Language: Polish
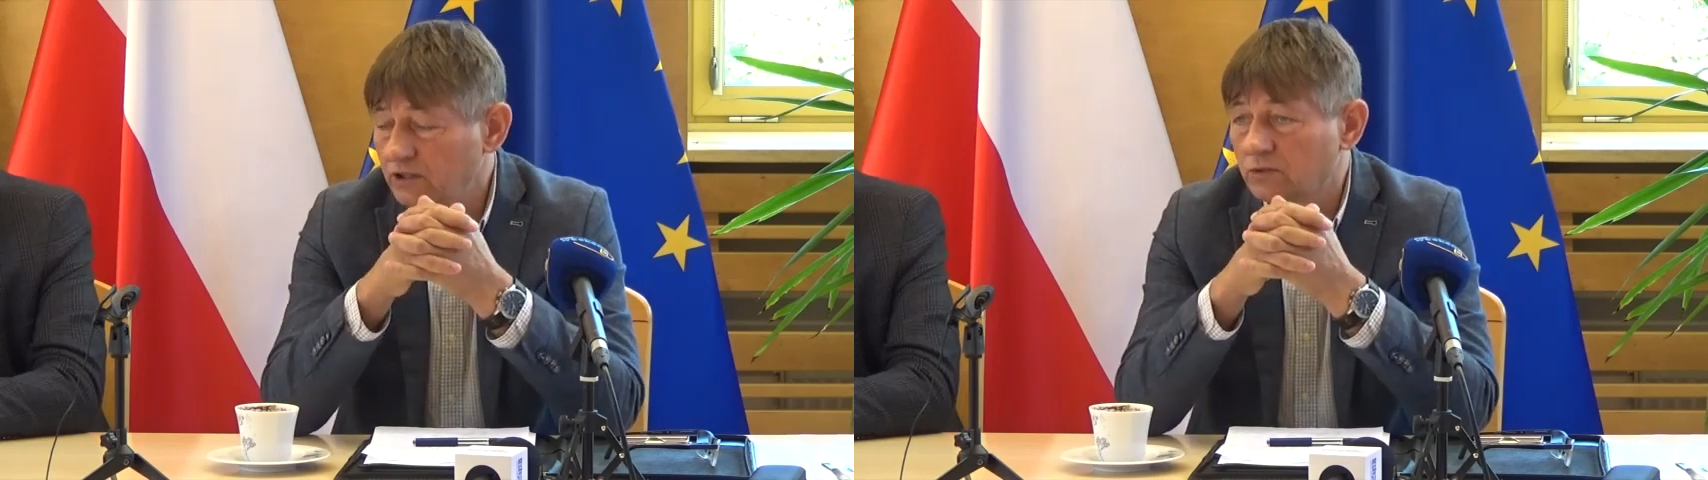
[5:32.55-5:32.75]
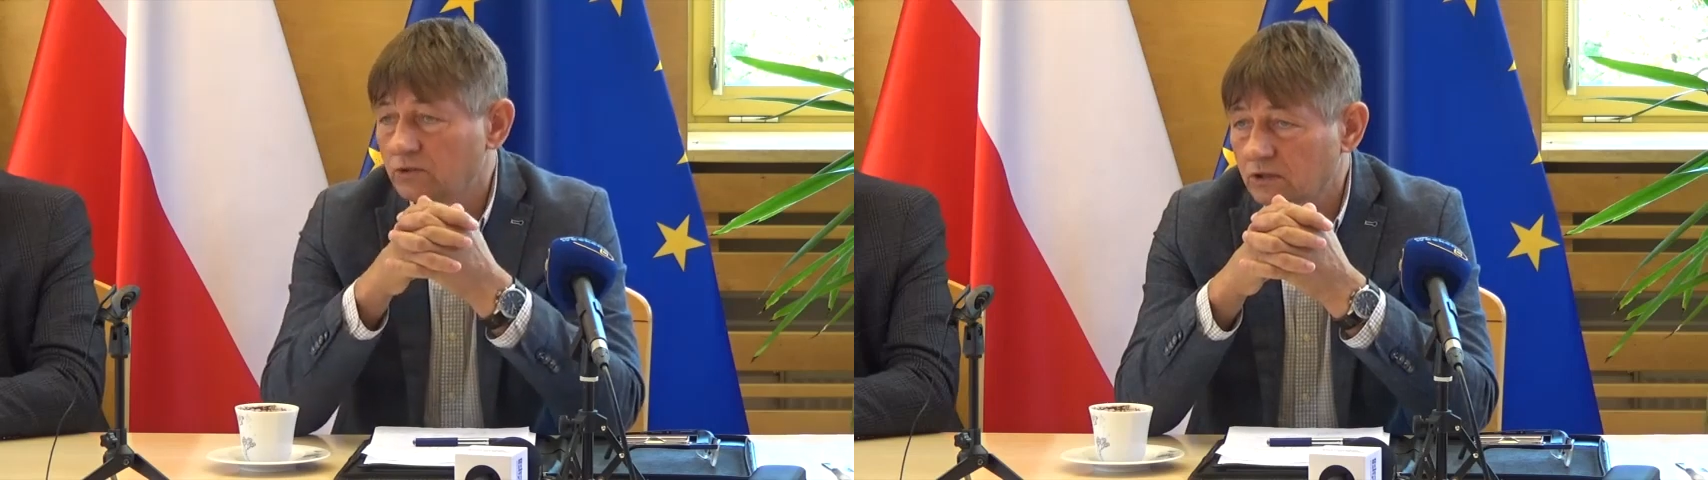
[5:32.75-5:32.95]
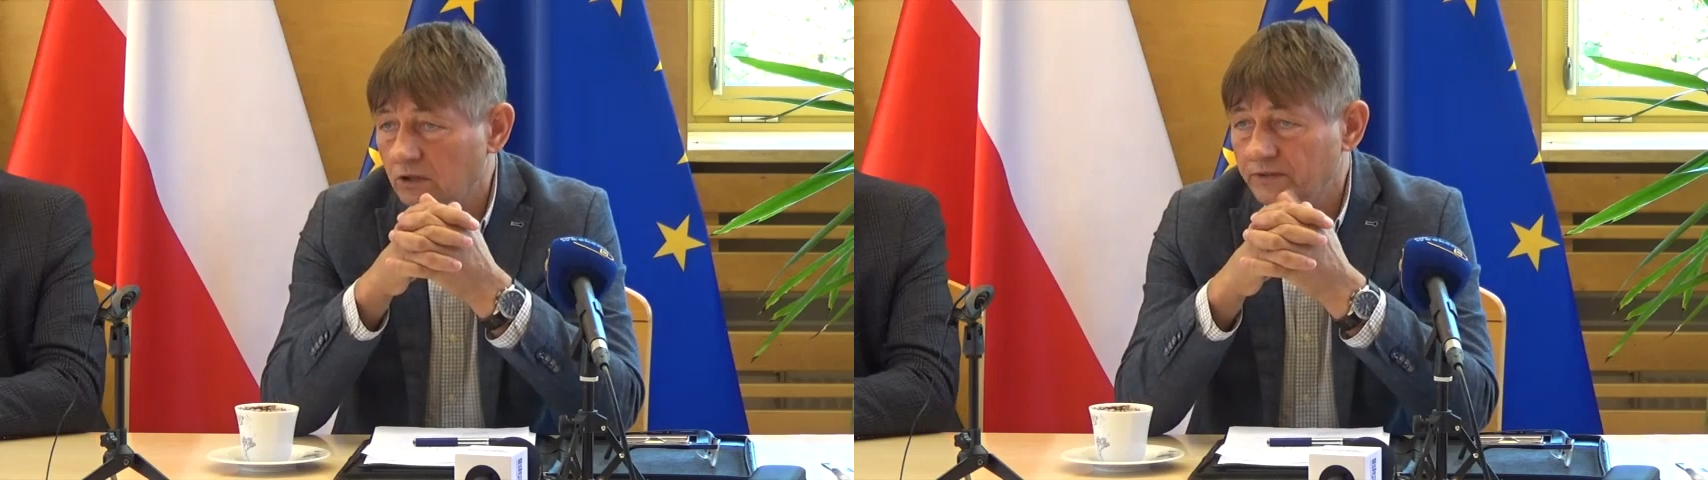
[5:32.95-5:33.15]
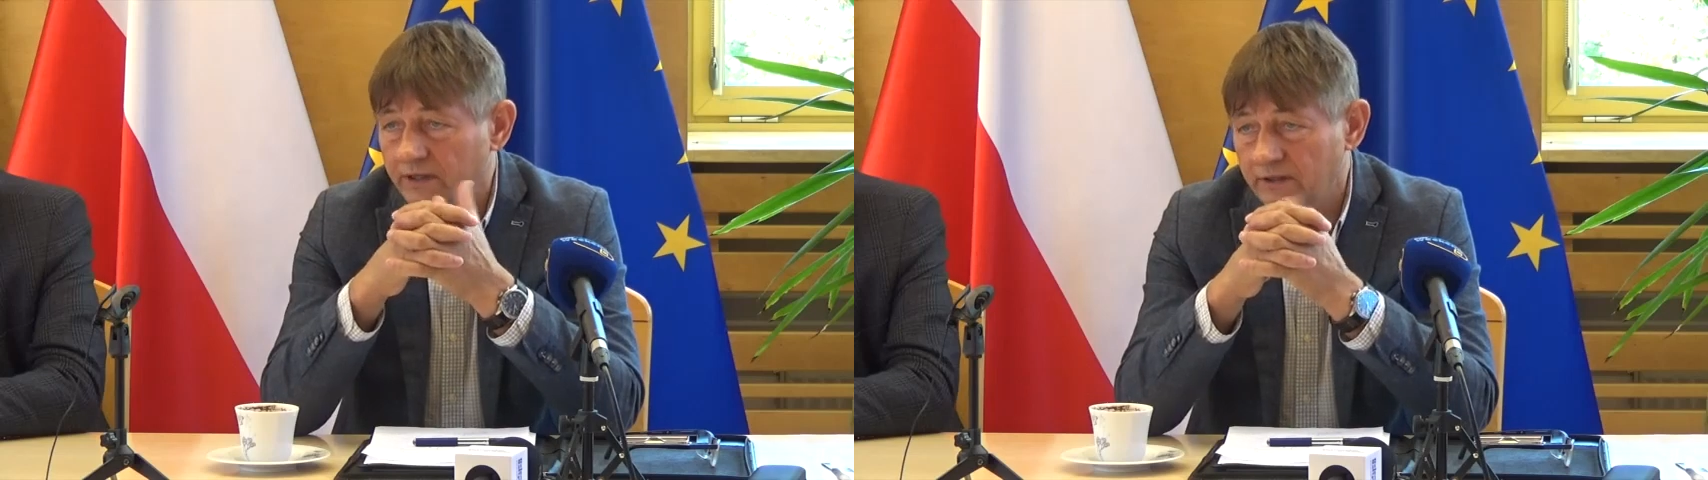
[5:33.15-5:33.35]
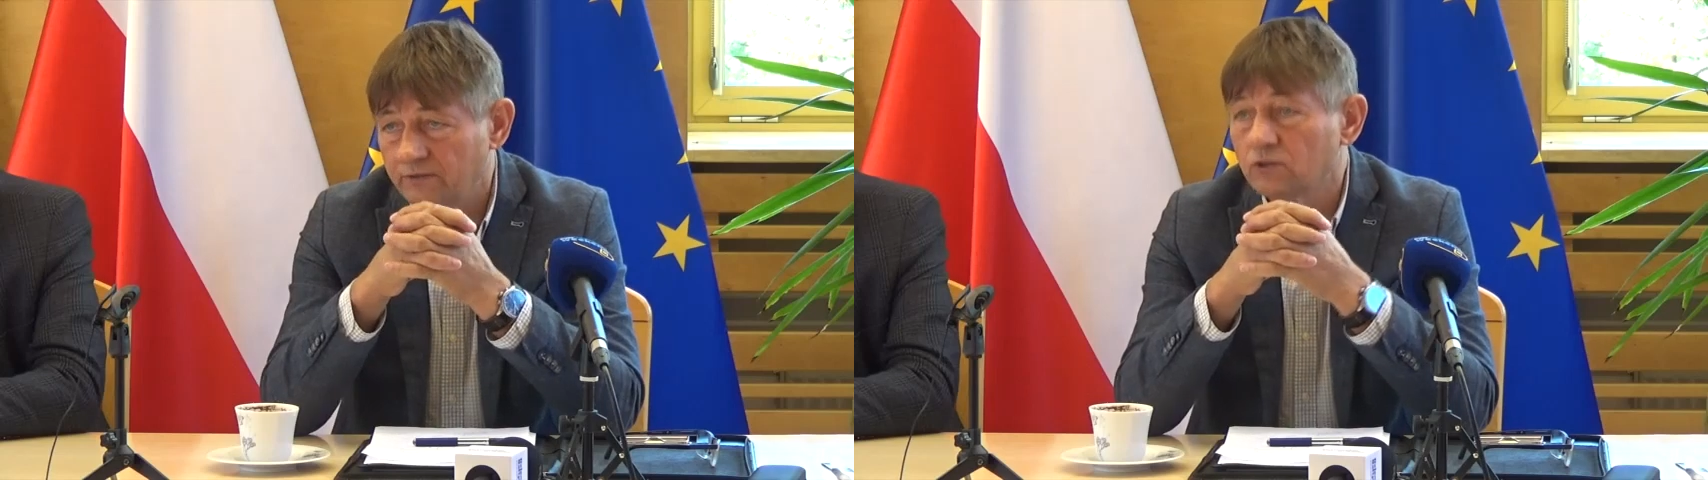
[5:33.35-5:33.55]

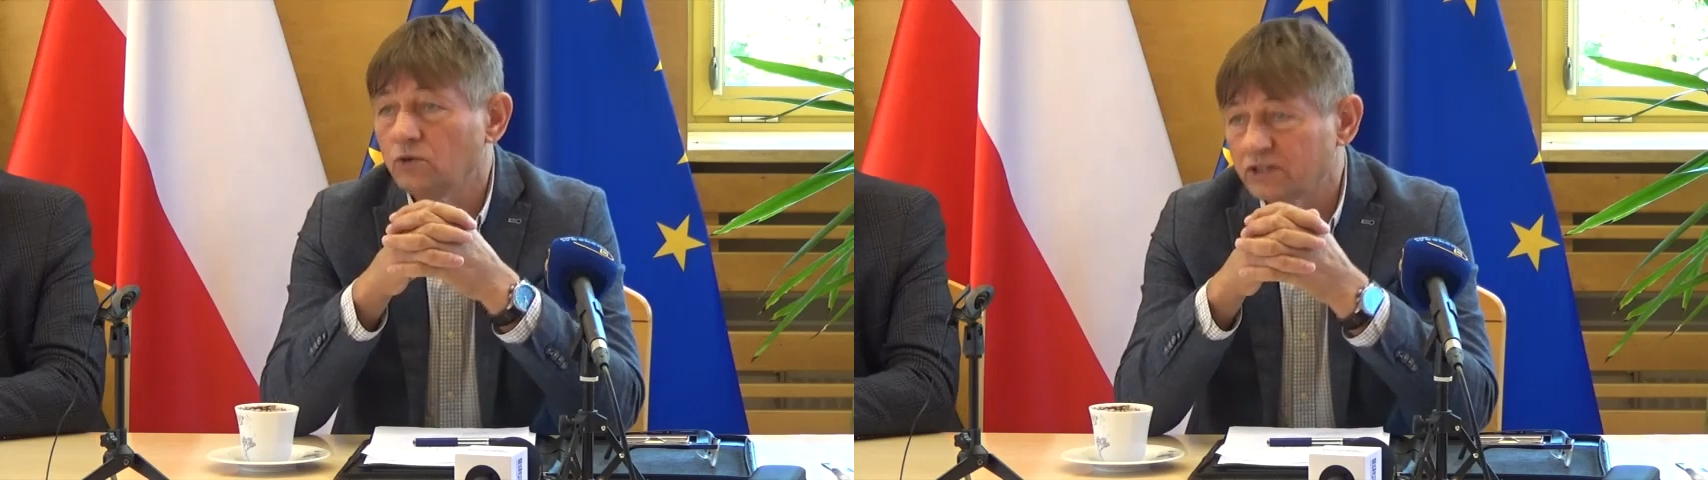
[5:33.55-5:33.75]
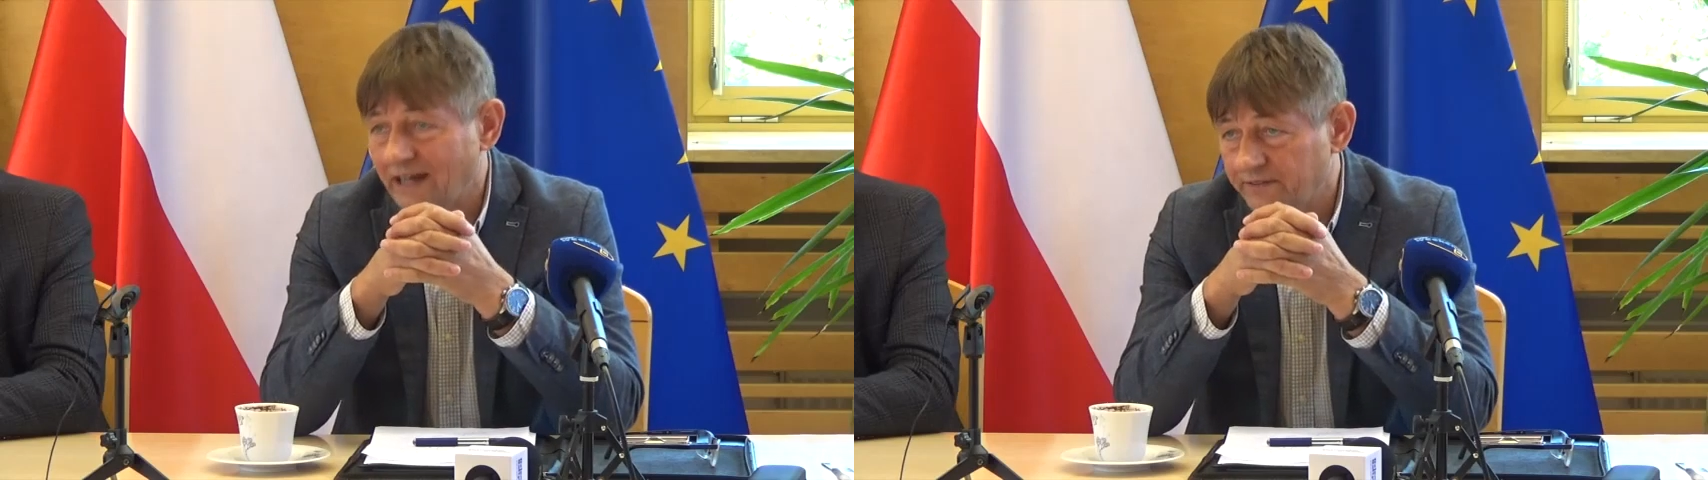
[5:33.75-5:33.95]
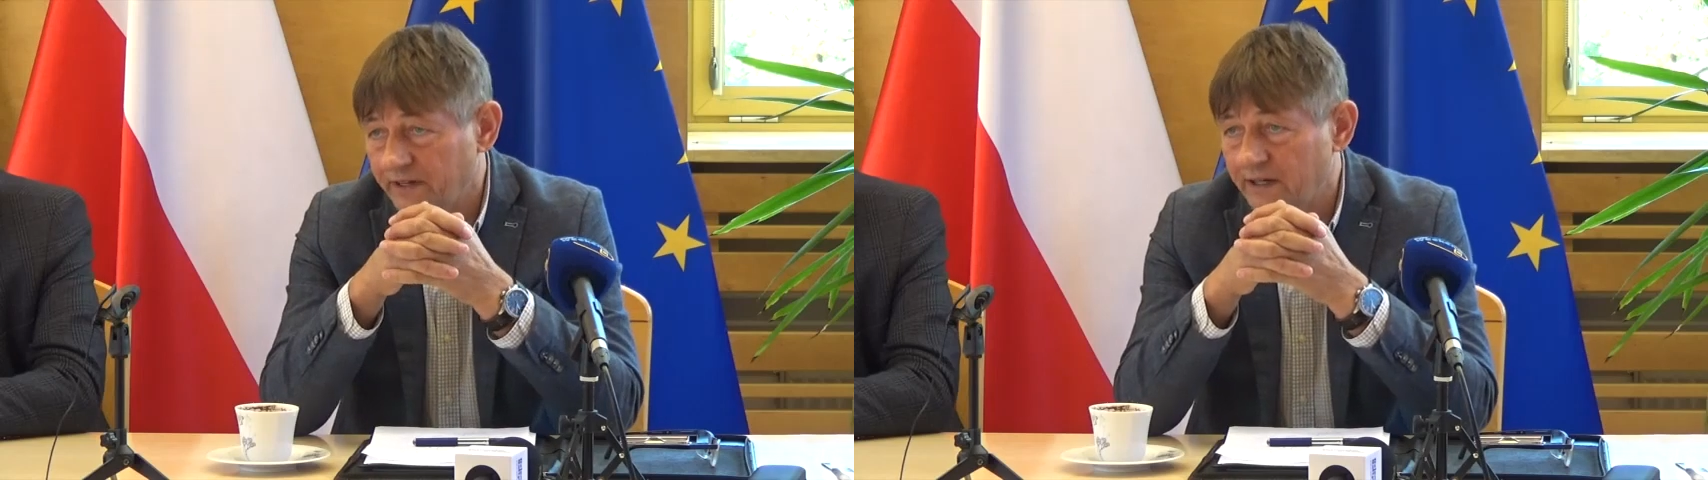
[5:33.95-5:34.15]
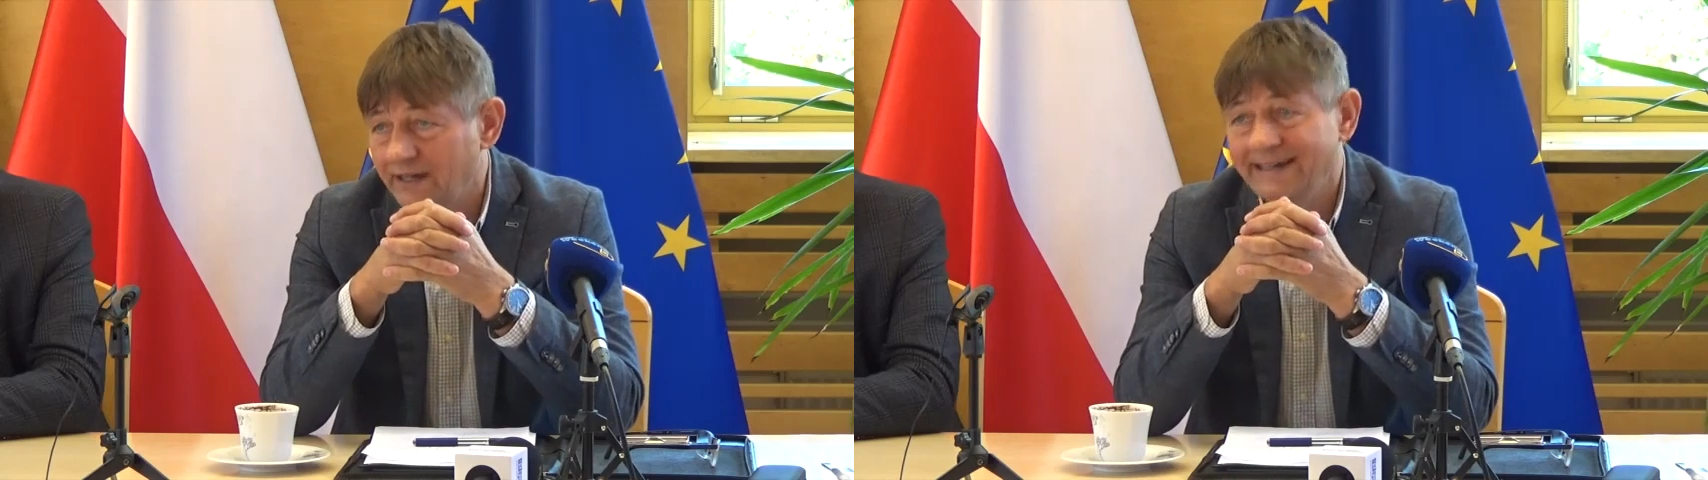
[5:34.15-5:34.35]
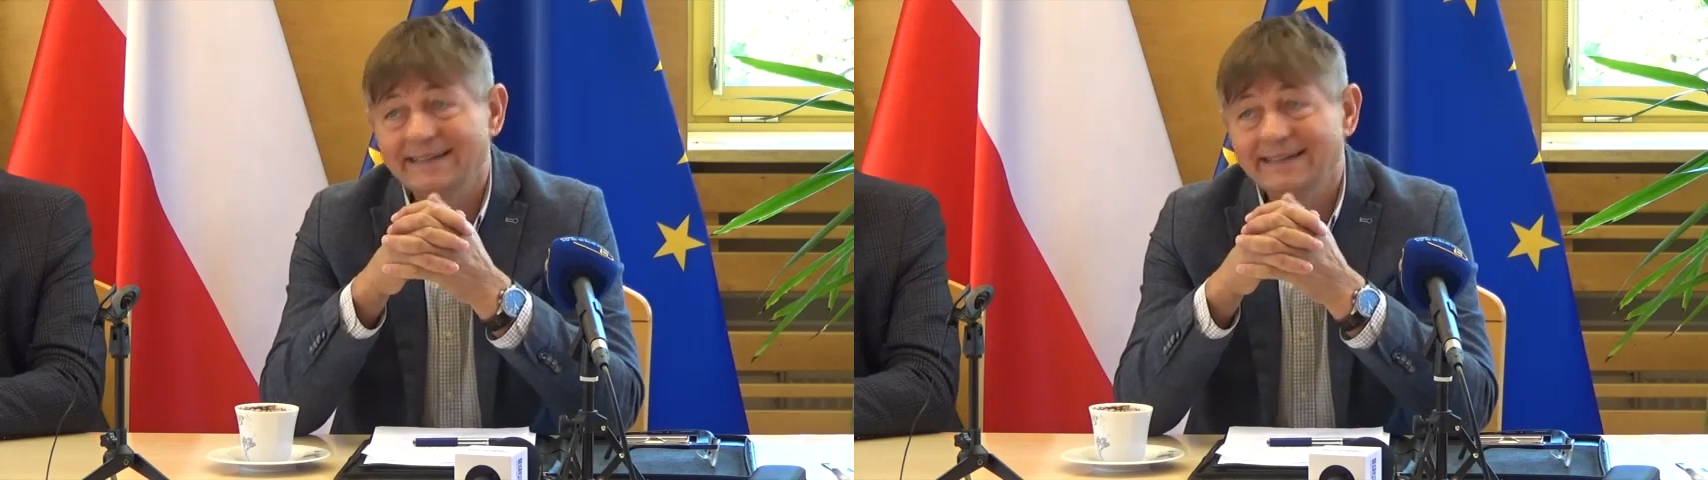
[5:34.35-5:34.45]
komórkowej w Kłodawie